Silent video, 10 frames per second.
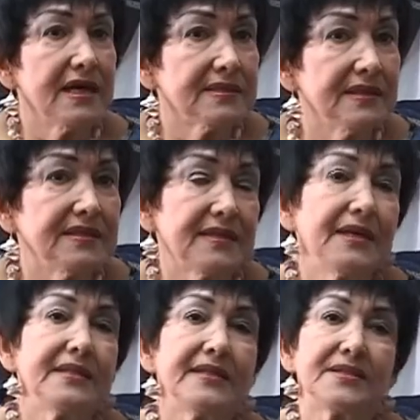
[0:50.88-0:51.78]
hacen
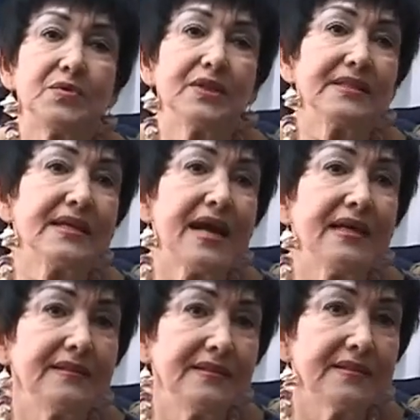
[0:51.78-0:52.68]
esterilizaciones
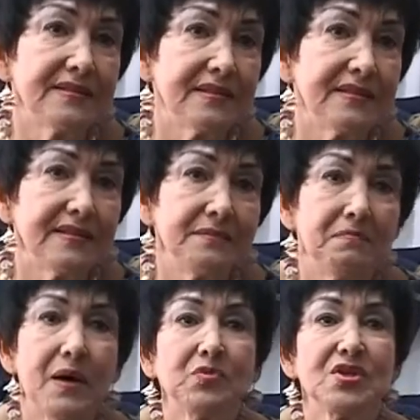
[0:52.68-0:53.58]
gratis, eh,
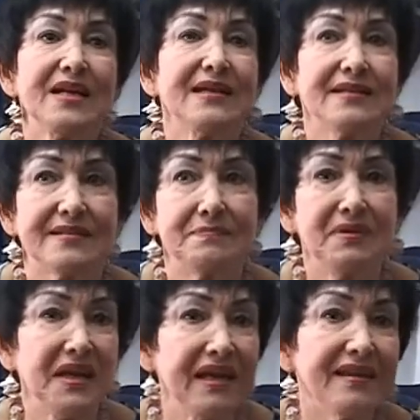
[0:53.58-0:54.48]
vamos a
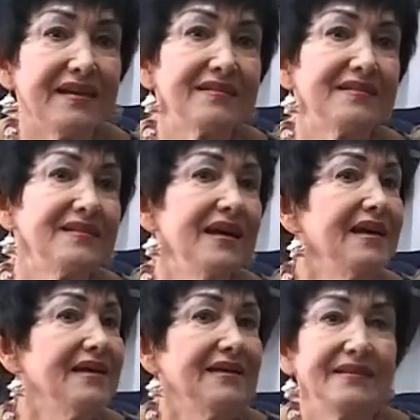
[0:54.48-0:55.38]
las veredas, eh,
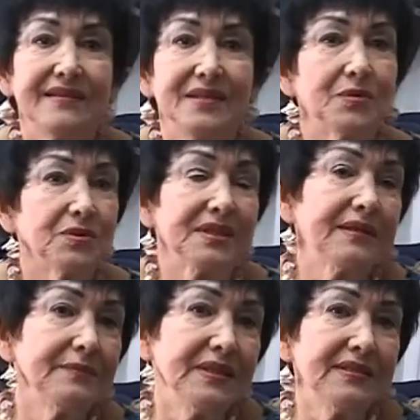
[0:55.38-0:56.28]
eh,
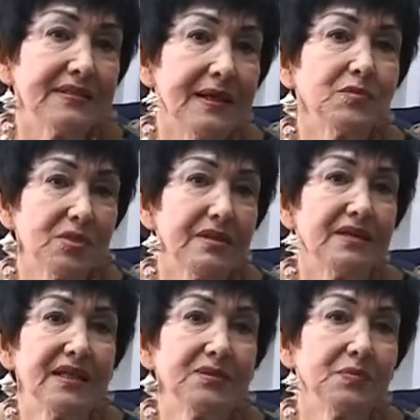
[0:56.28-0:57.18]
constantemente estamos
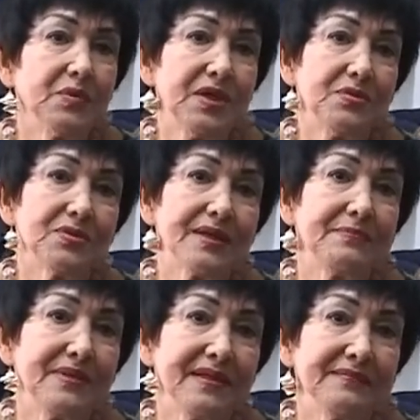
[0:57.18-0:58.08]
trabajando por ellos
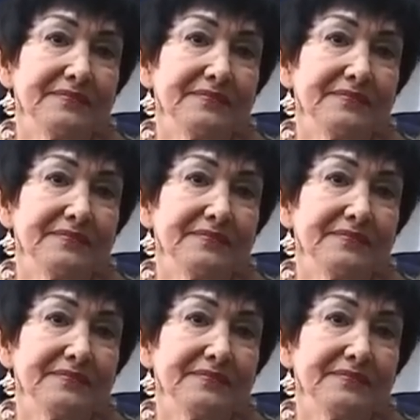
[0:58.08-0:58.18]
también.